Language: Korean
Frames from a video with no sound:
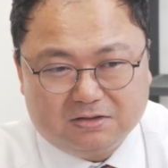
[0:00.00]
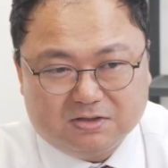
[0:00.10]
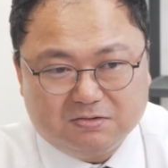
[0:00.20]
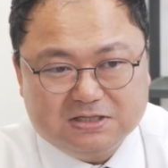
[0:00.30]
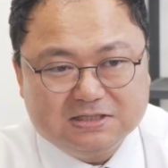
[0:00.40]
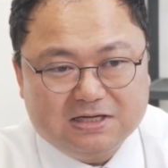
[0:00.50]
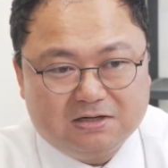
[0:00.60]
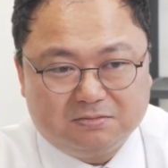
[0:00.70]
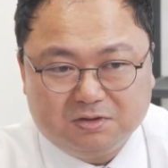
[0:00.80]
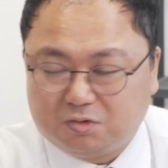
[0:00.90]
이런 성장
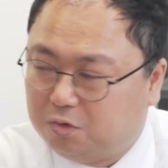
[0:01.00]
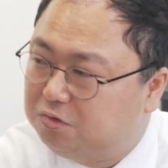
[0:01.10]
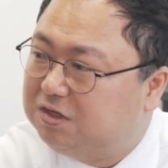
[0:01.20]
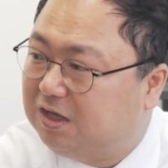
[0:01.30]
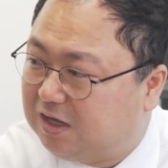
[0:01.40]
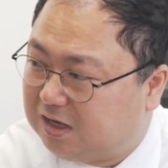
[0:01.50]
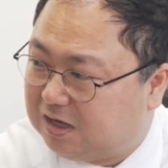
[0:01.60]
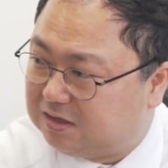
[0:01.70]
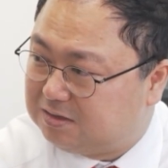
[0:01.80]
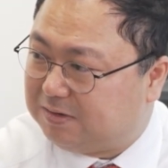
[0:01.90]
산업은
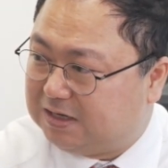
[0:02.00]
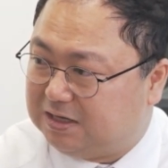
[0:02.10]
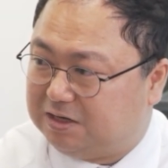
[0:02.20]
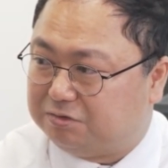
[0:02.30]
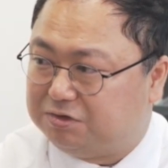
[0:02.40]
도태를 많이 해요.